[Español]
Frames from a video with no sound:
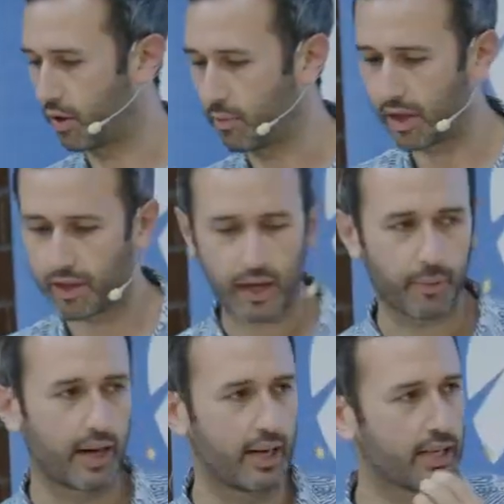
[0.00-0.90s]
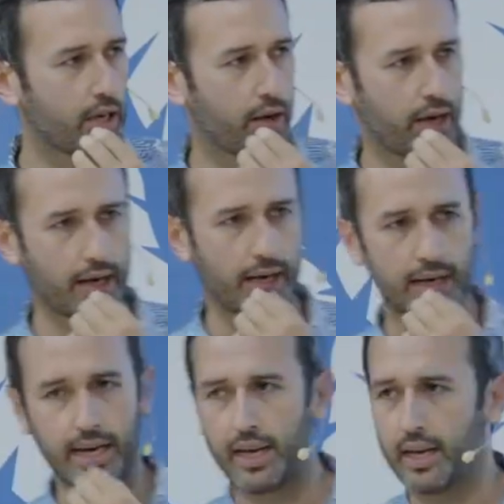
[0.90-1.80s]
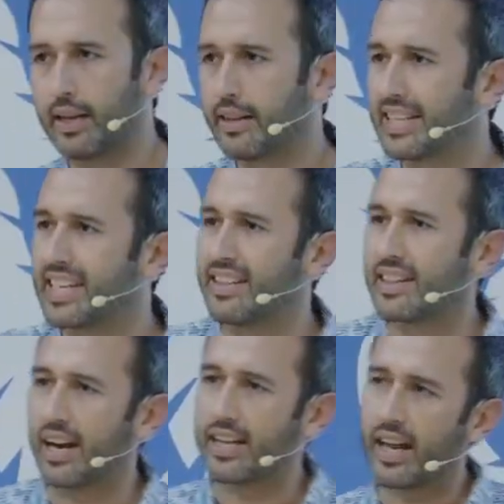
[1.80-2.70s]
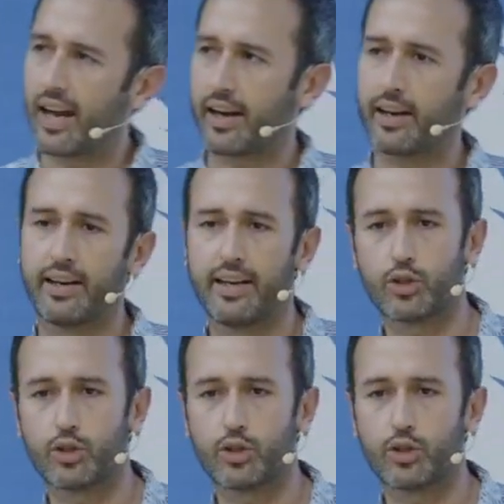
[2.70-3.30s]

Él me decía que para él el SEO era desentrañar eh,